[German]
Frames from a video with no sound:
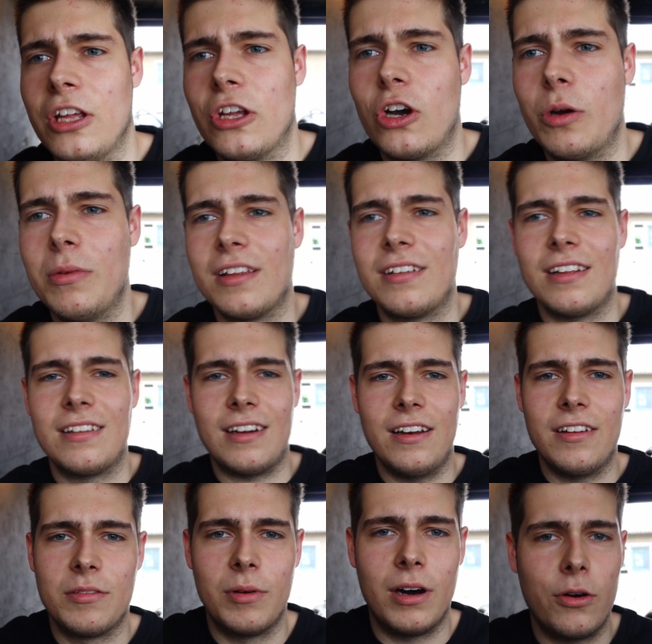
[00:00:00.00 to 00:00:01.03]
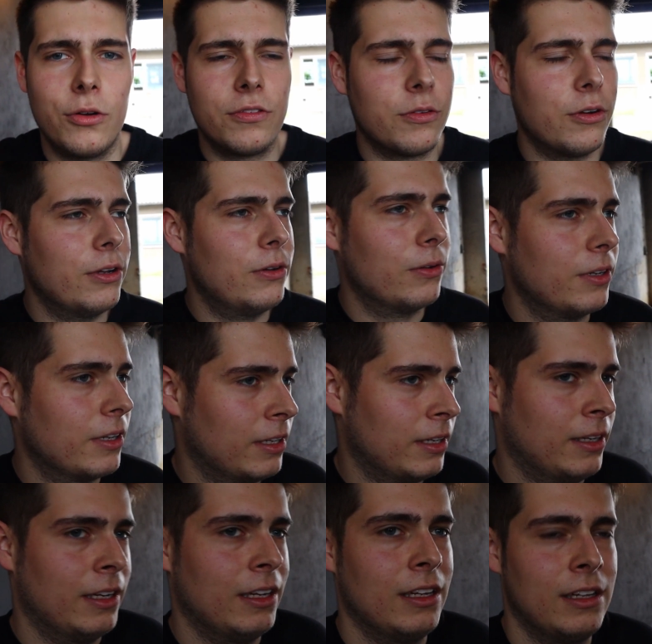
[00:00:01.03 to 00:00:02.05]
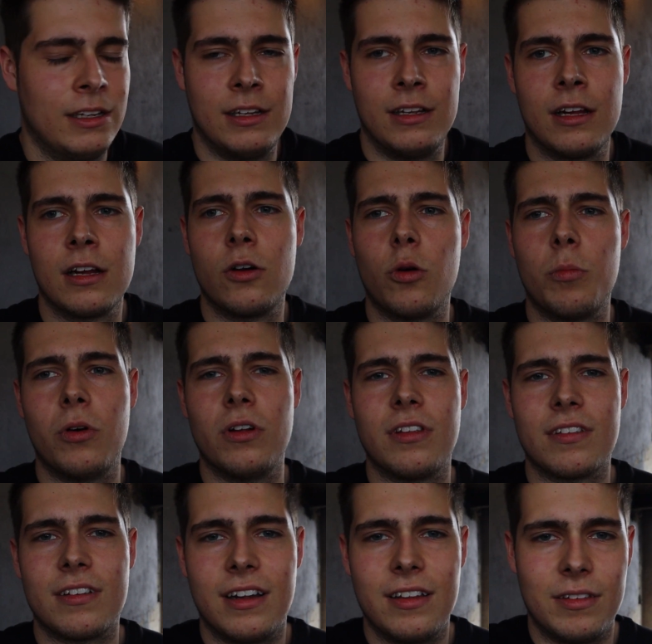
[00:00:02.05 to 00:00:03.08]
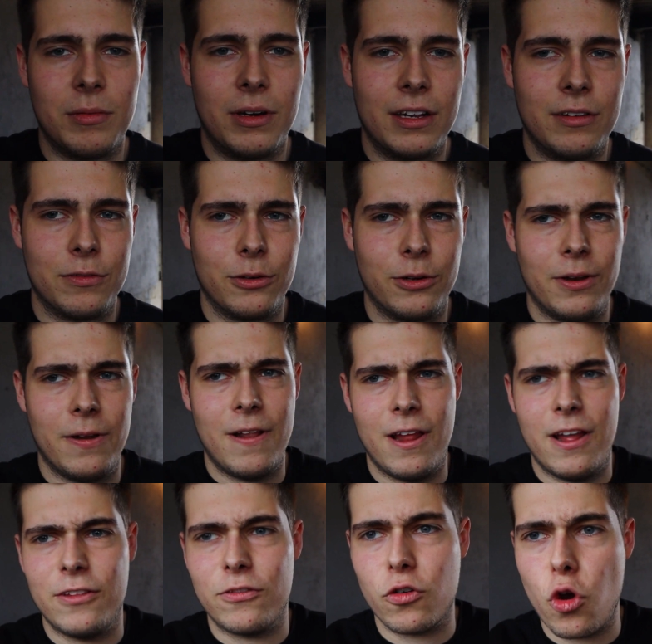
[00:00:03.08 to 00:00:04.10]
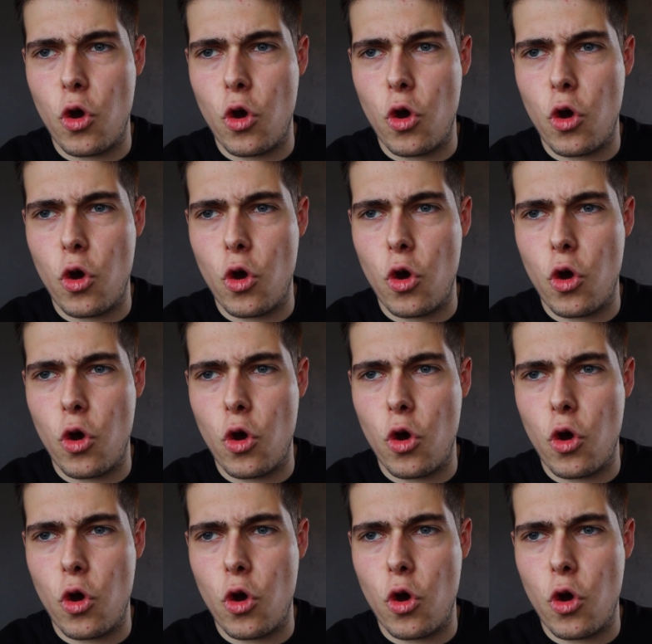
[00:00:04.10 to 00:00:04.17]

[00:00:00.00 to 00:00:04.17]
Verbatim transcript: ich räume das jetzt alles mal aus, Freunde, und dann gucken wir uns das Ganze mal an, Freunde. Let's